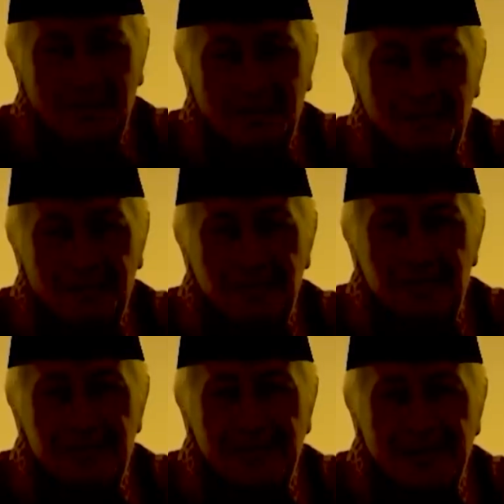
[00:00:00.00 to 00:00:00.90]

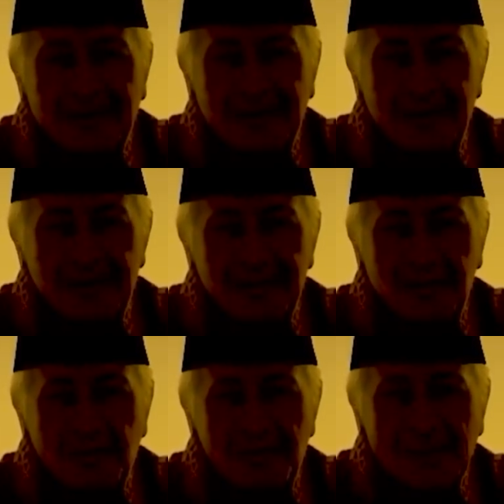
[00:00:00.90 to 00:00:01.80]
Saya Presiden
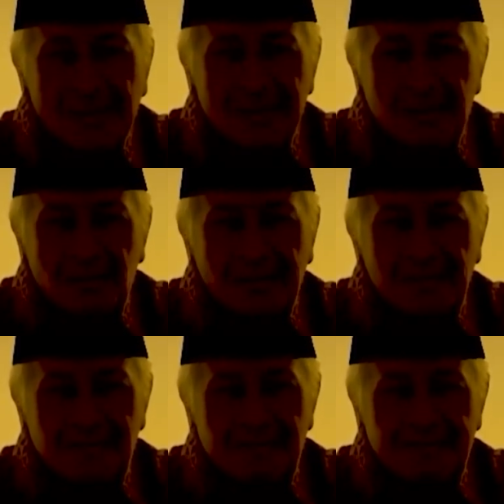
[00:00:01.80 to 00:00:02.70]
Soeharto,
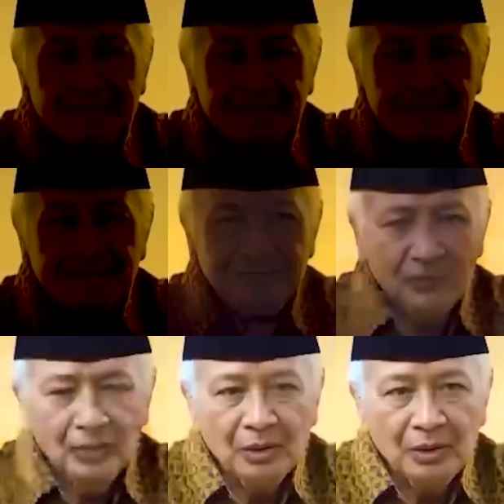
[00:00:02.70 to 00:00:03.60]
Presiden
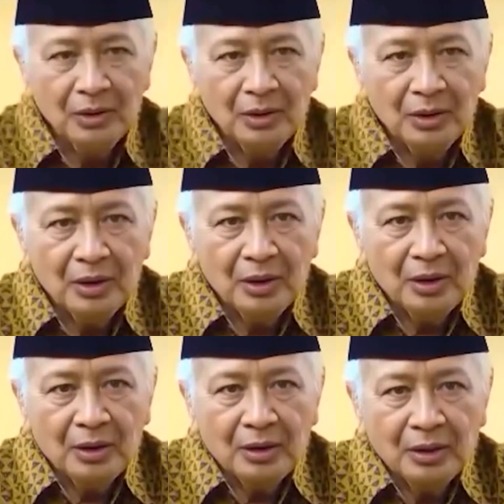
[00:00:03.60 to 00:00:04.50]
Indonesia yang
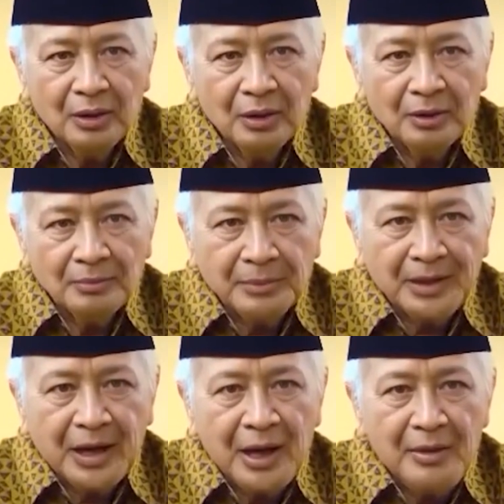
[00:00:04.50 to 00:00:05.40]
kedua,
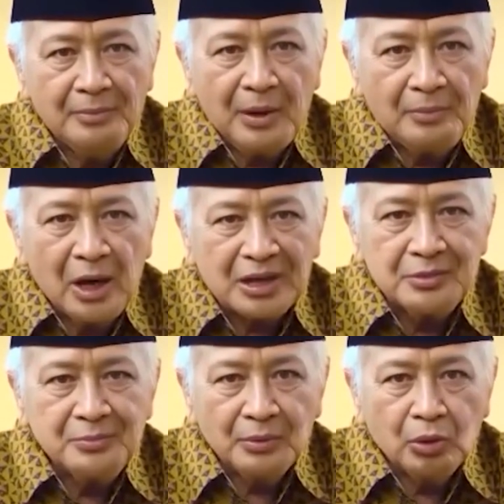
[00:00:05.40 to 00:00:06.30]

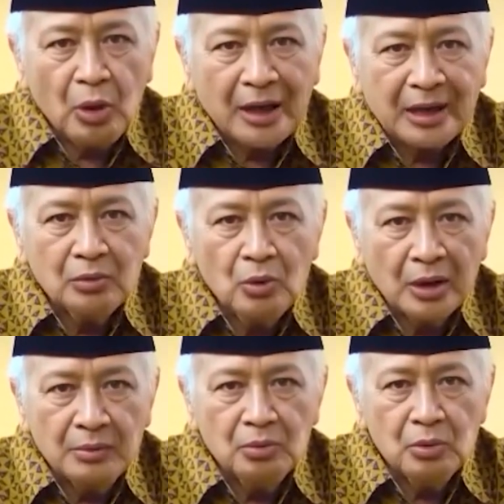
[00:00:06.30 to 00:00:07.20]
mengajak Anda
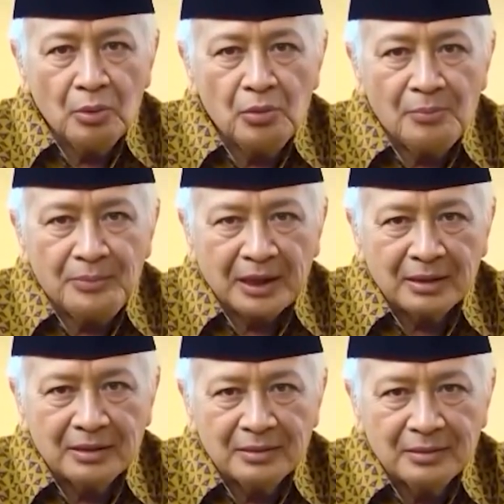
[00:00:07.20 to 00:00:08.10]
untuk memilih
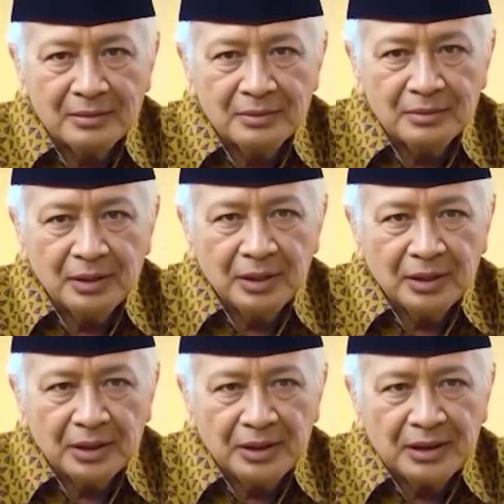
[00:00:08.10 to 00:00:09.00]
wakil rakyat
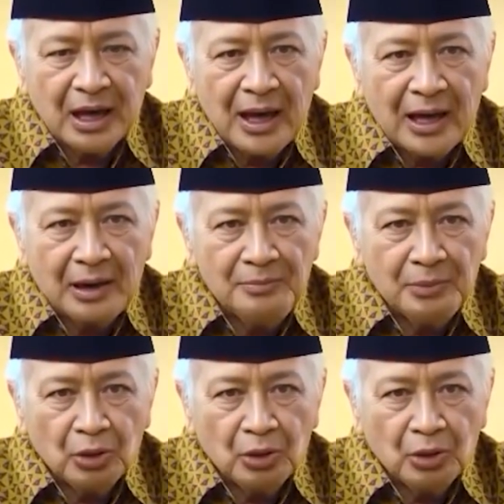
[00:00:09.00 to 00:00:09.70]
dari Golkar